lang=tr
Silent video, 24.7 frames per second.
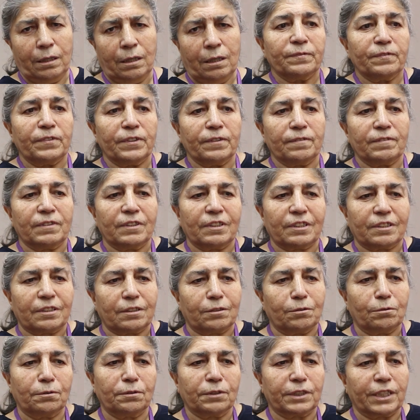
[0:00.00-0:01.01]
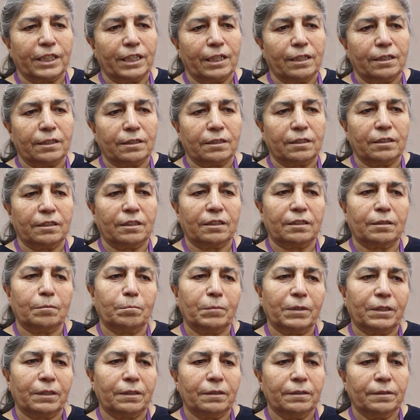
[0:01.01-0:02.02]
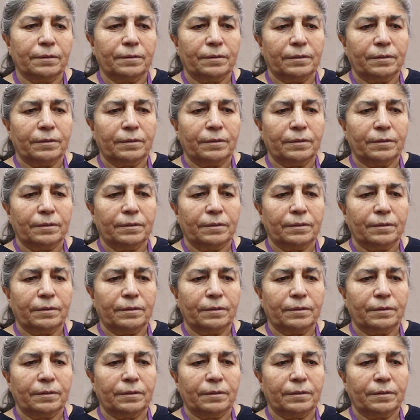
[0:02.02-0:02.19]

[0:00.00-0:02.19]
Fevzi Azizoğlu gelirdi yanıma,